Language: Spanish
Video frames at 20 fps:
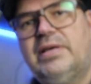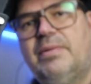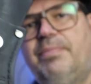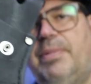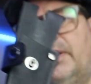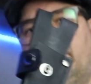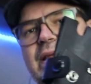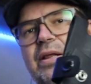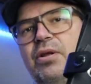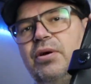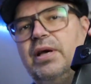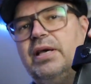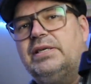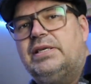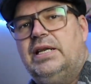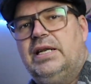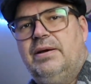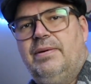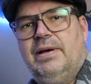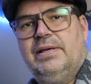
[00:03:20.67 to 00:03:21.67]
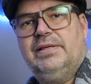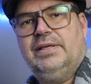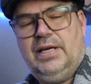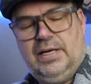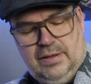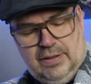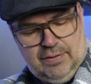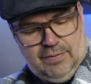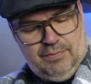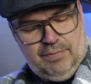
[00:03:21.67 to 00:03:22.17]
esa parte es lo que se le va a
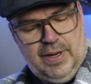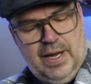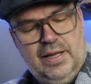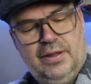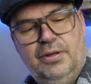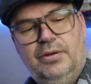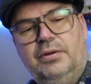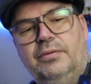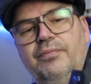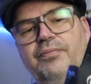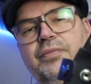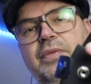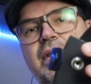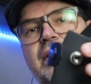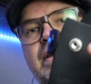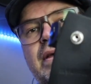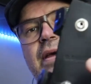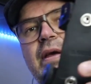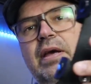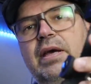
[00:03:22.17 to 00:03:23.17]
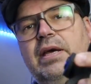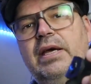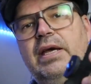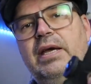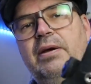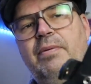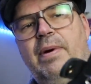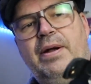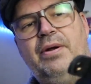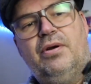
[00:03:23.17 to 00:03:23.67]
estar viendo.
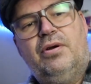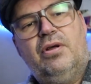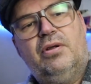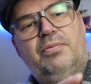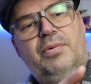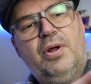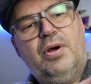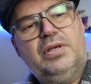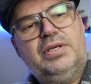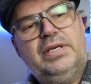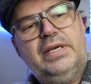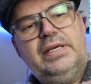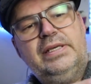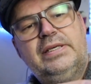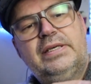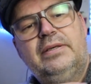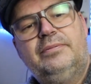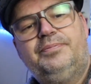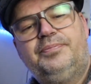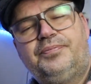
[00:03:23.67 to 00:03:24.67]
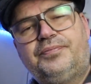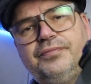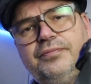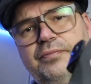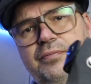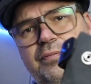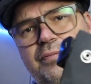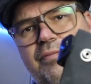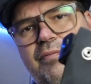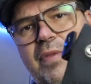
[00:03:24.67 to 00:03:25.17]
Y bueno, los broches,
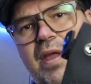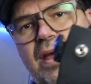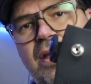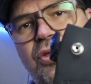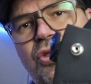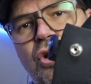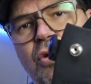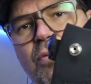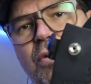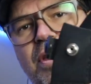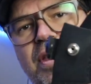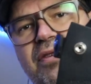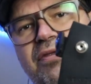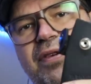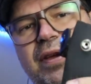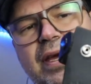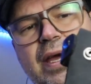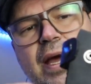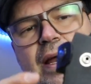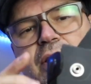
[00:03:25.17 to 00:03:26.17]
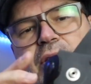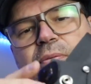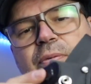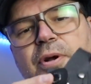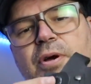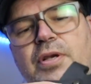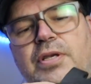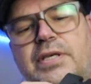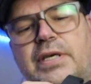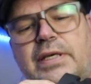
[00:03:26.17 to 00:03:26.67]
no modifiqué los
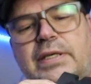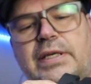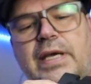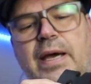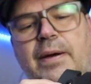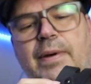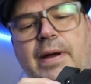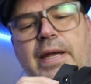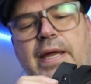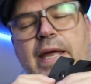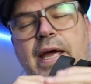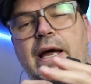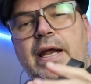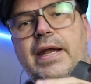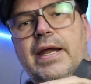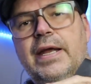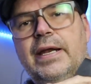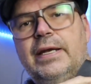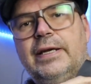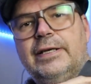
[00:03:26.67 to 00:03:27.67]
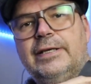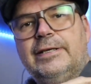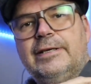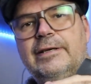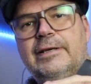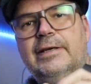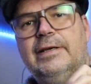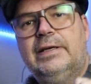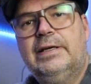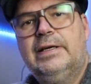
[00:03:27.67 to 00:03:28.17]
broches que venían en
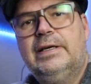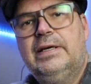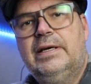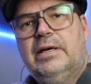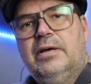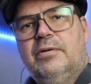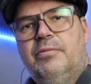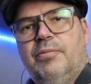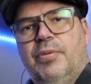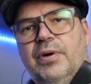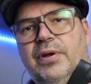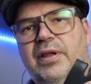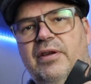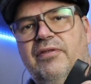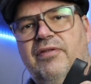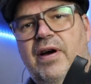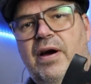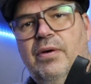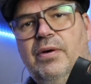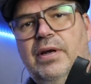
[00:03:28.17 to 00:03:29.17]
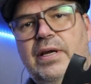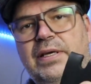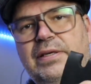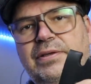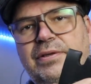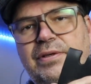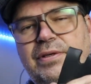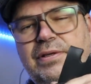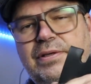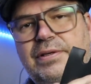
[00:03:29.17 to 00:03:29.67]
por default,
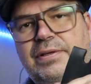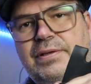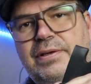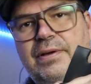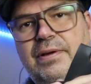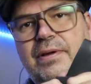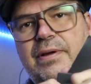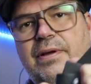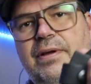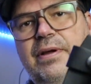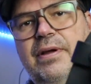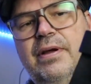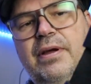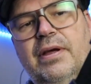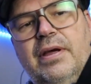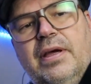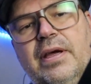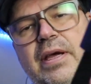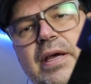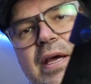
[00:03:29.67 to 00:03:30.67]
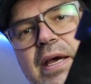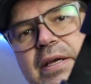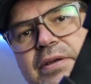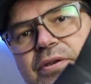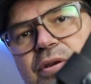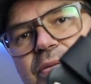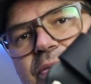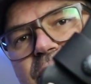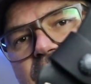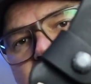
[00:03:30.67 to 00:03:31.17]
estos,
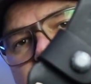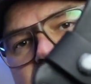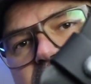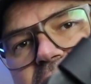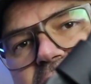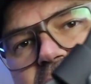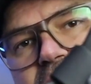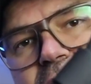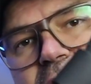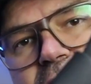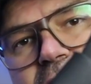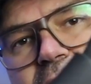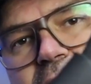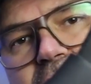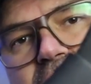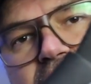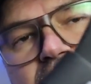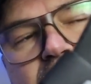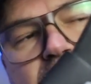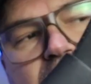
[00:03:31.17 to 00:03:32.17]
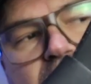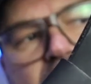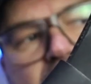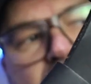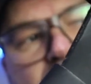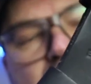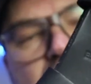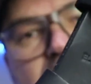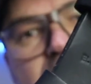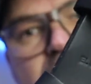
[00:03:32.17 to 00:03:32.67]
estos broches
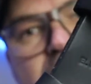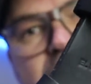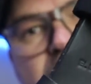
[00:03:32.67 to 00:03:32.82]
este,